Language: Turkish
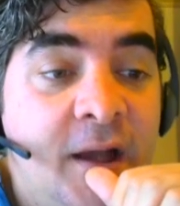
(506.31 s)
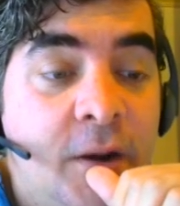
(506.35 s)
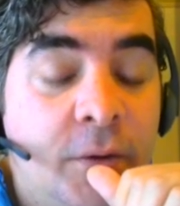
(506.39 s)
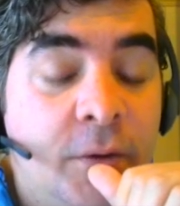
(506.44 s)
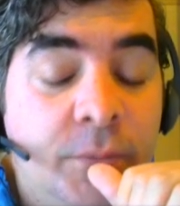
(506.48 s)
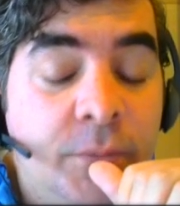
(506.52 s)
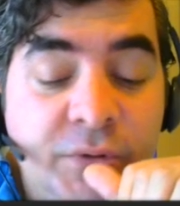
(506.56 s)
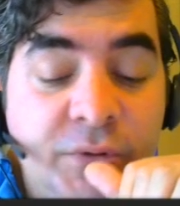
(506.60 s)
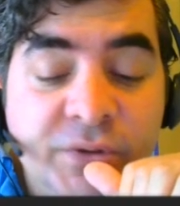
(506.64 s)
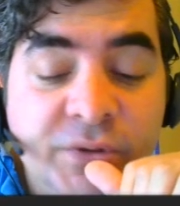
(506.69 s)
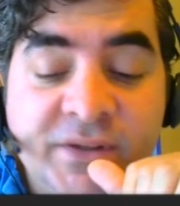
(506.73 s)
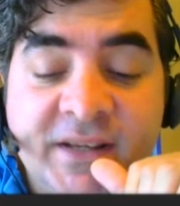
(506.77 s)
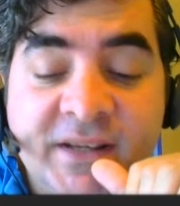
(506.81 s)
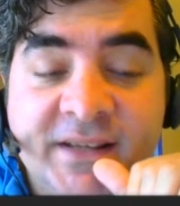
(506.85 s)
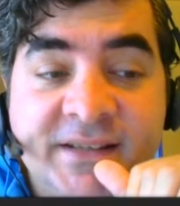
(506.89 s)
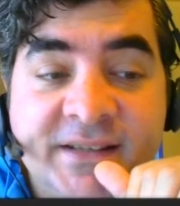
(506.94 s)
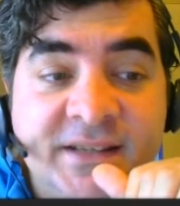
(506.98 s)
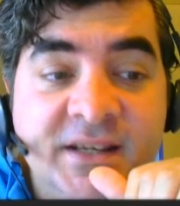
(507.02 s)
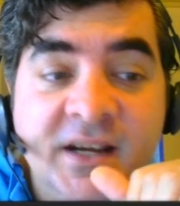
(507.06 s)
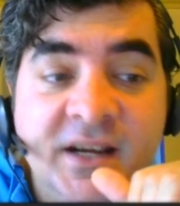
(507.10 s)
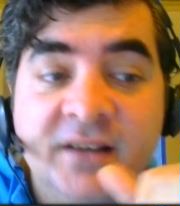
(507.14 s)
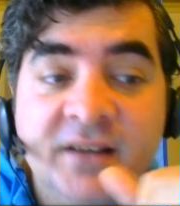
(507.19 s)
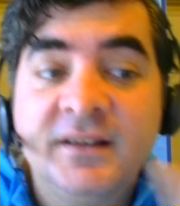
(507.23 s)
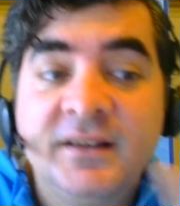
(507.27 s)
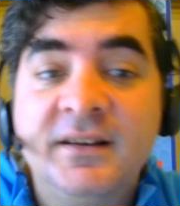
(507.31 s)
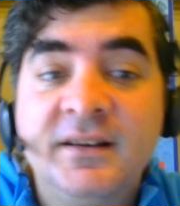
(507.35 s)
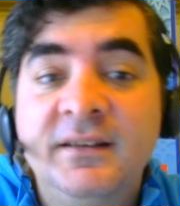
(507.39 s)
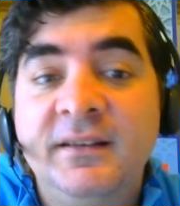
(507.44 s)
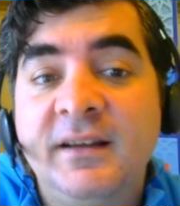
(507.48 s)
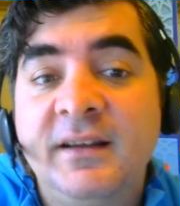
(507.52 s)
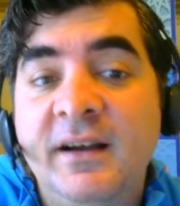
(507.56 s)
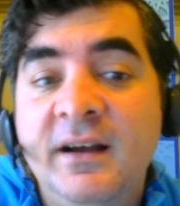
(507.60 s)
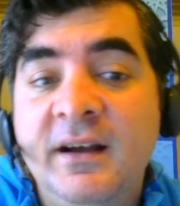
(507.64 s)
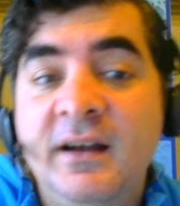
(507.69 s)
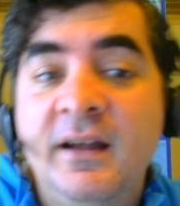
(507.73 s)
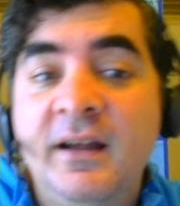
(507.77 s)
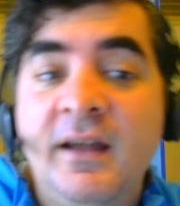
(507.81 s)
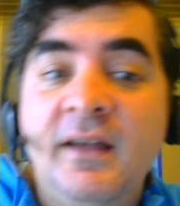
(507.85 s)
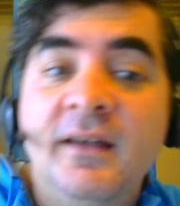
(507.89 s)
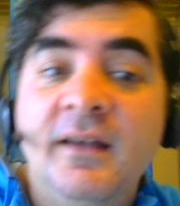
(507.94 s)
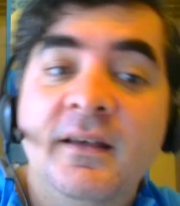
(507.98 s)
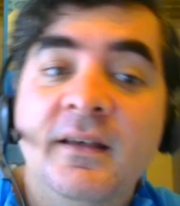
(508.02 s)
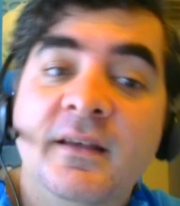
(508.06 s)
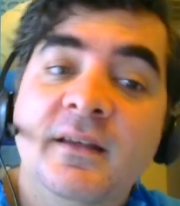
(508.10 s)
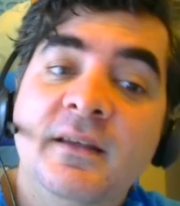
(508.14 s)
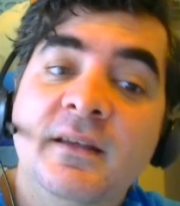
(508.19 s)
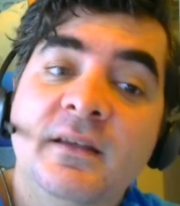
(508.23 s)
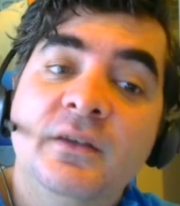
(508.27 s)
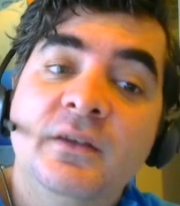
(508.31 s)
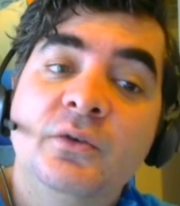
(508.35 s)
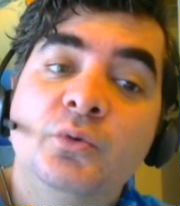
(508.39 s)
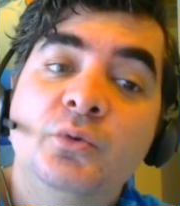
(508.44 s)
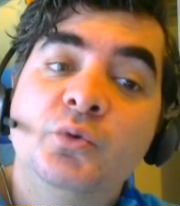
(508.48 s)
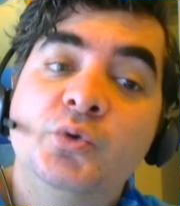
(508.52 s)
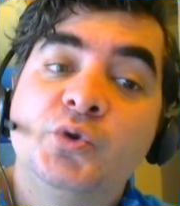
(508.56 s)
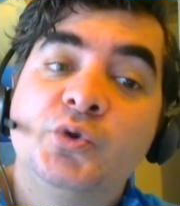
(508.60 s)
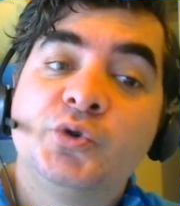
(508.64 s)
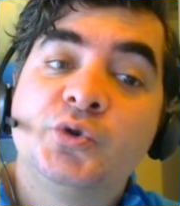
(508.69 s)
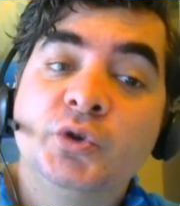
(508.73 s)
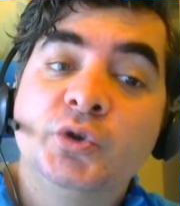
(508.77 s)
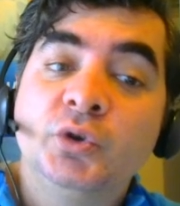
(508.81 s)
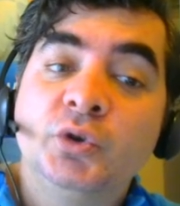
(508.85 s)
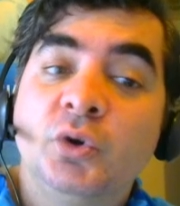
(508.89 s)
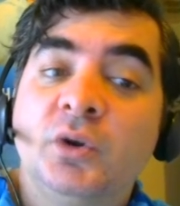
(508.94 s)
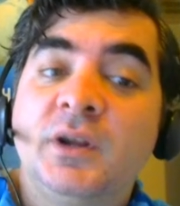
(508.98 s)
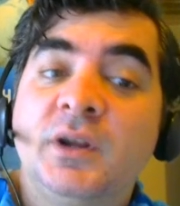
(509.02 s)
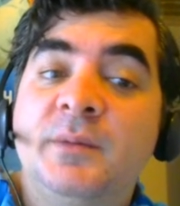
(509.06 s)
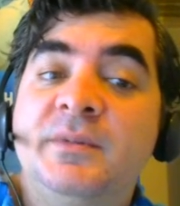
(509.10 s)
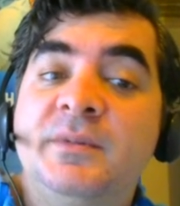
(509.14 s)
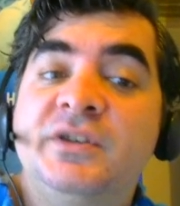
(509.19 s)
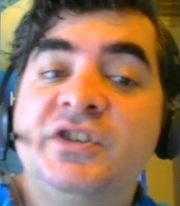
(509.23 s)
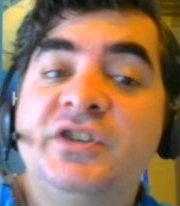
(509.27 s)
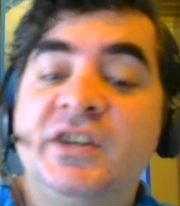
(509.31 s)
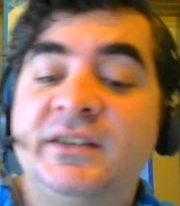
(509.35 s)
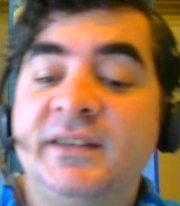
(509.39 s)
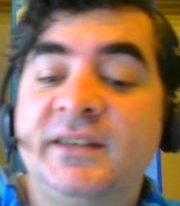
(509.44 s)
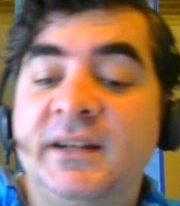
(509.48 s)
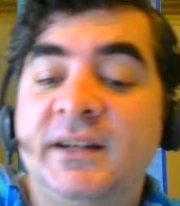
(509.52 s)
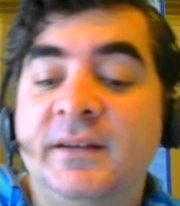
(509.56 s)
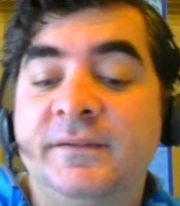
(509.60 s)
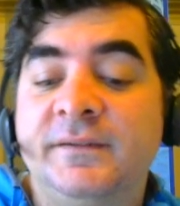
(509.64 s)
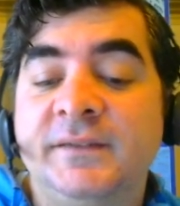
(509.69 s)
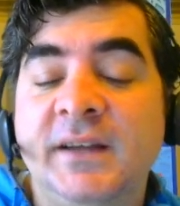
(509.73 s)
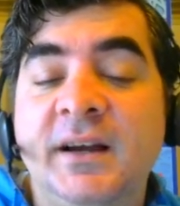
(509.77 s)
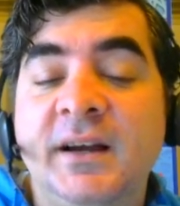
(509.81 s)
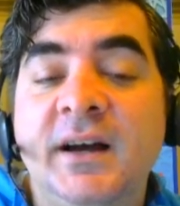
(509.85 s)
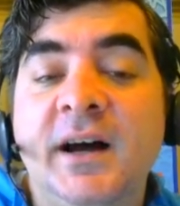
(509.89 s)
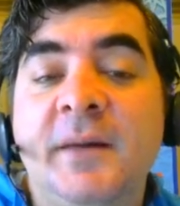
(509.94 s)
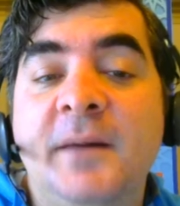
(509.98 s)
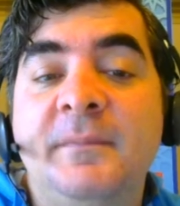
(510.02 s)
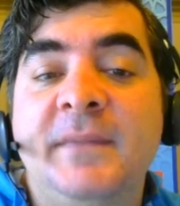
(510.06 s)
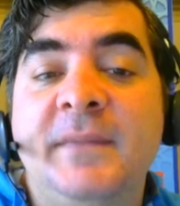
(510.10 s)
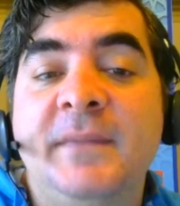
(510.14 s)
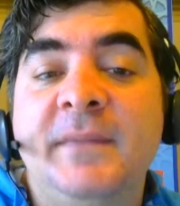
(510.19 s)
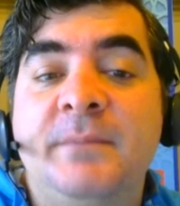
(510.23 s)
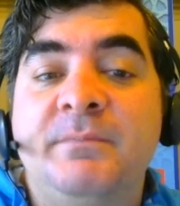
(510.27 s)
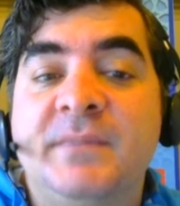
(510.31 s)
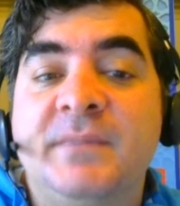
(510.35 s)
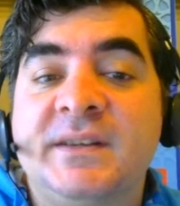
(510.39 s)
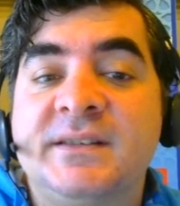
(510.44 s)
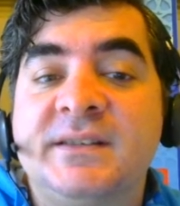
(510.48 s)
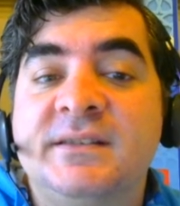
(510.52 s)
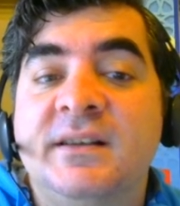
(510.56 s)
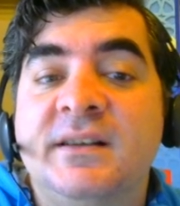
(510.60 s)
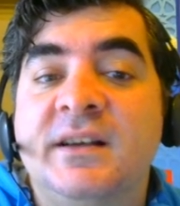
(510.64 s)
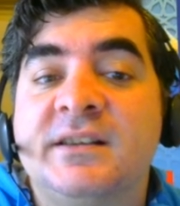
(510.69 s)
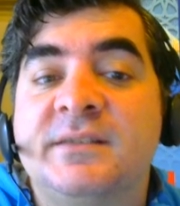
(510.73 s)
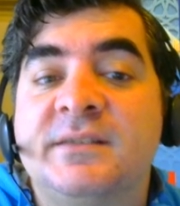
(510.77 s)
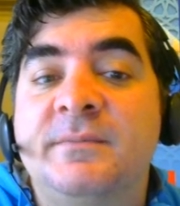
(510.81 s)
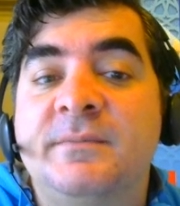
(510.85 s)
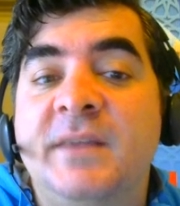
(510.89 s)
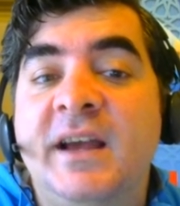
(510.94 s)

O bu yüzden siyahların da e, üstün olabileceği tarafta hamle yapması lazım.